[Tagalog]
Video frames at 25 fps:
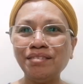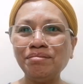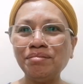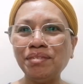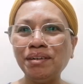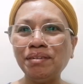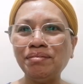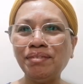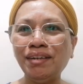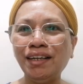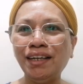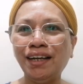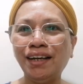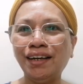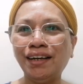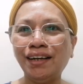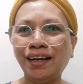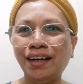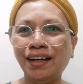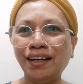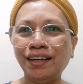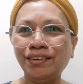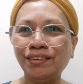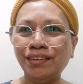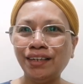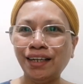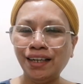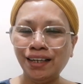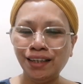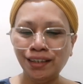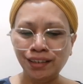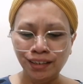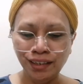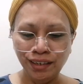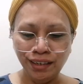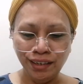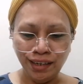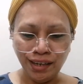Biblia ayaw na
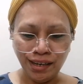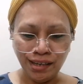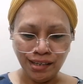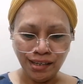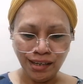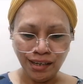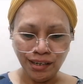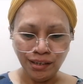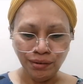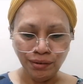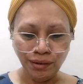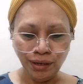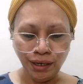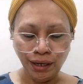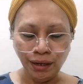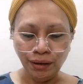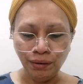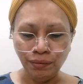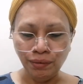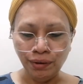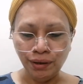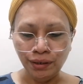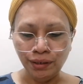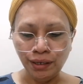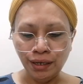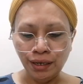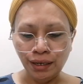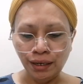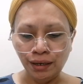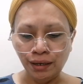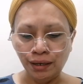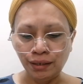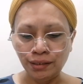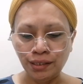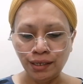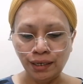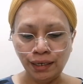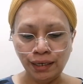intindihan sa inyong linggo,
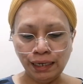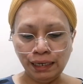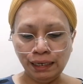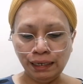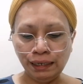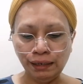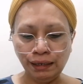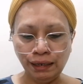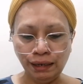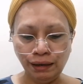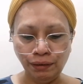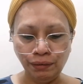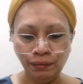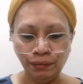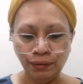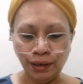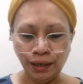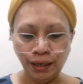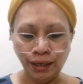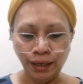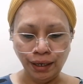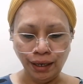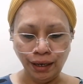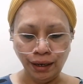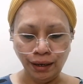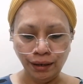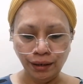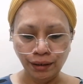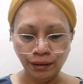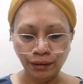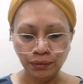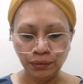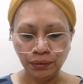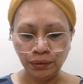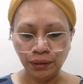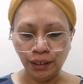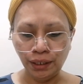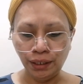na sariling lingwahe
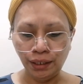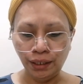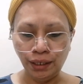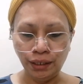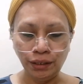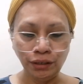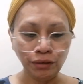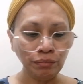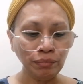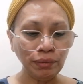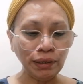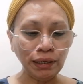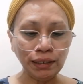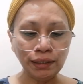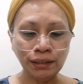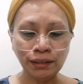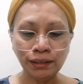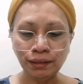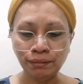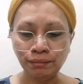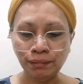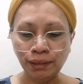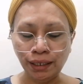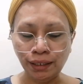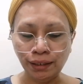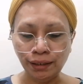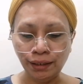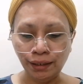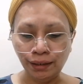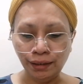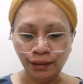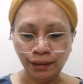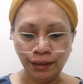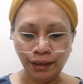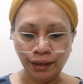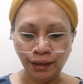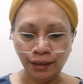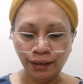kung hindi nyo pa rin siya
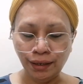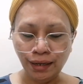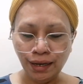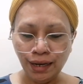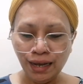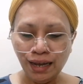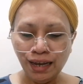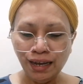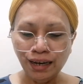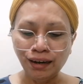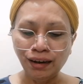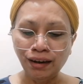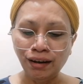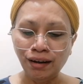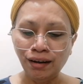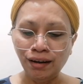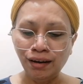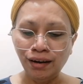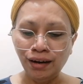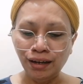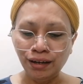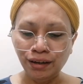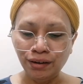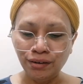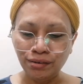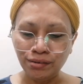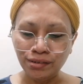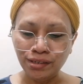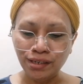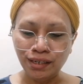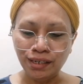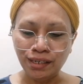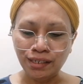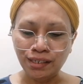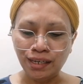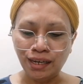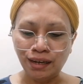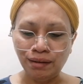maintindihan. Kaya nga lagi ko
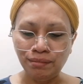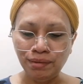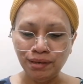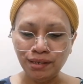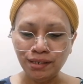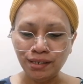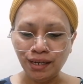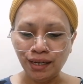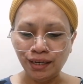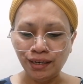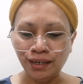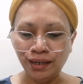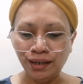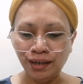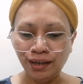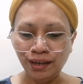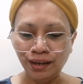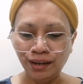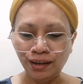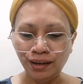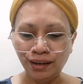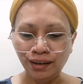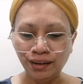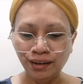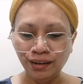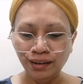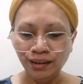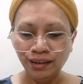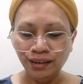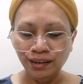sinasabi, sana